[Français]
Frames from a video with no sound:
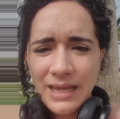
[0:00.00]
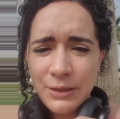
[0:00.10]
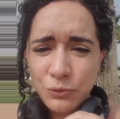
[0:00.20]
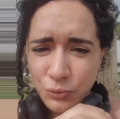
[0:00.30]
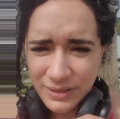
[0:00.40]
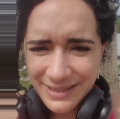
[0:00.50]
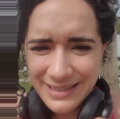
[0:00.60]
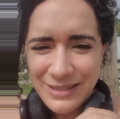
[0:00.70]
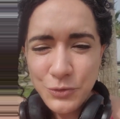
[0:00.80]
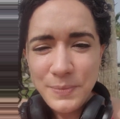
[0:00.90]
Et donc tout ça, c'est
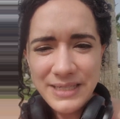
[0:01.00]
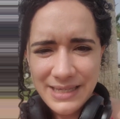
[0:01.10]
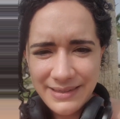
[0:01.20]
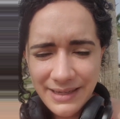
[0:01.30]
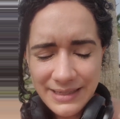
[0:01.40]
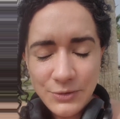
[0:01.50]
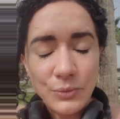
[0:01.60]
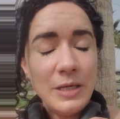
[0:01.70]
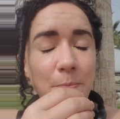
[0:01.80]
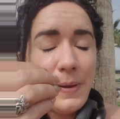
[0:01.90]
des subtilités qui
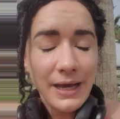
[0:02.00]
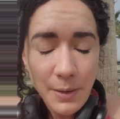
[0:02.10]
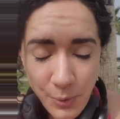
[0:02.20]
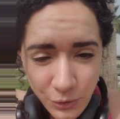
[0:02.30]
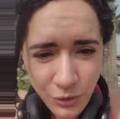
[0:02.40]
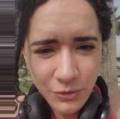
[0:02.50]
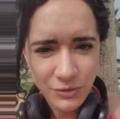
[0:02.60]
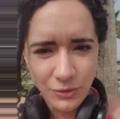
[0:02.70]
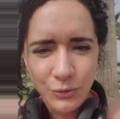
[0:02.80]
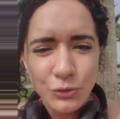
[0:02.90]
sont hyper
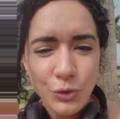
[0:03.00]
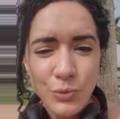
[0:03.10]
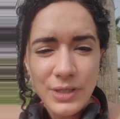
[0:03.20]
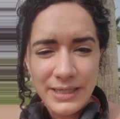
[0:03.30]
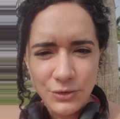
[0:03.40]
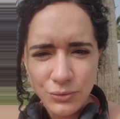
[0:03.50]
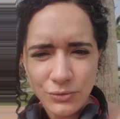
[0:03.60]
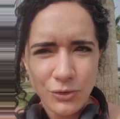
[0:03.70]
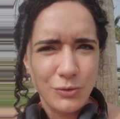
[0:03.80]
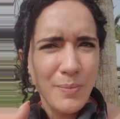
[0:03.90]
importantes dans notre
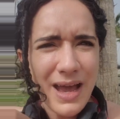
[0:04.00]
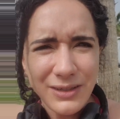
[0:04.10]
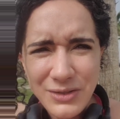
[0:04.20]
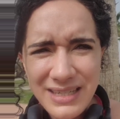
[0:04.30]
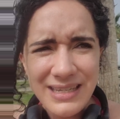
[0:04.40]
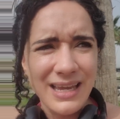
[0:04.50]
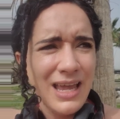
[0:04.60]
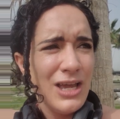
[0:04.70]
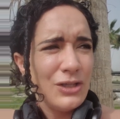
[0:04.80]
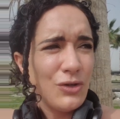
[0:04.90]
communication, dans notre marketing,
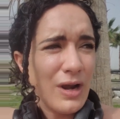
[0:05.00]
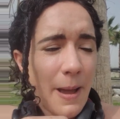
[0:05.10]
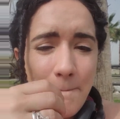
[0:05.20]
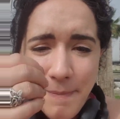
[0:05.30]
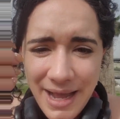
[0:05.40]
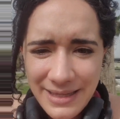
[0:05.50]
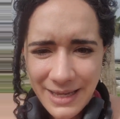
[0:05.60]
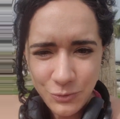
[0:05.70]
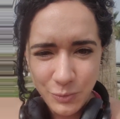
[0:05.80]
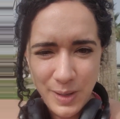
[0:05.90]
dans la
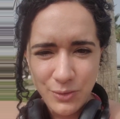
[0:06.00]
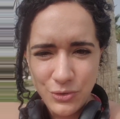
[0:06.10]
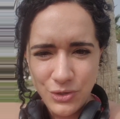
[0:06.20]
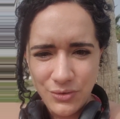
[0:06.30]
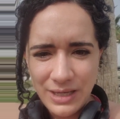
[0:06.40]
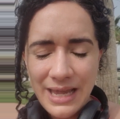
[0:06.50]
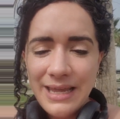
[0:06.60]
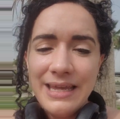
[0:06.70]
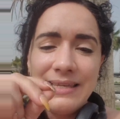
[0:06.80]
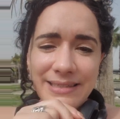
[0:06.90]
manière dont on parle aux gens.
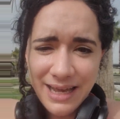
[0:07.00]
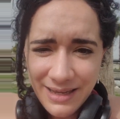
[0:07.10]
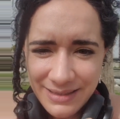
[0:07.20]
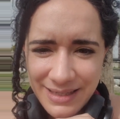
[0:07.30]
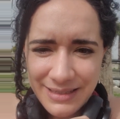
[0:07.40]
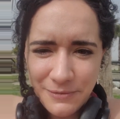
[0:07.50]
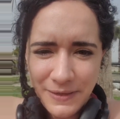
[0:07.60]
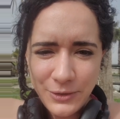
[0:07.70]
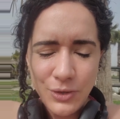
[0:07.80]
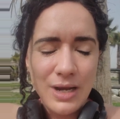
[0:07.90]
Et ça, c'est ce qui
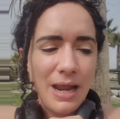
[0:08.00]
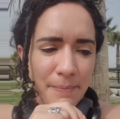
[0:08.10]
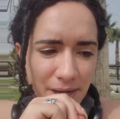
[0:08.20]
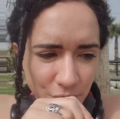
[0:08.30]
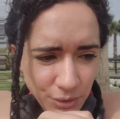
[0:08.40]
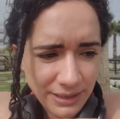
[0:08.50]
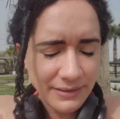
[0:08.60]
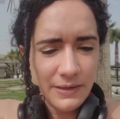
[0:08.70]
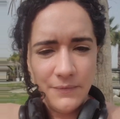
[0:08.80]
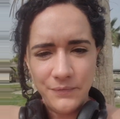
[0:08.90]
fait que la
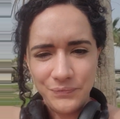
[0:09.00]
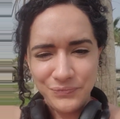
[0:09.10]
majorité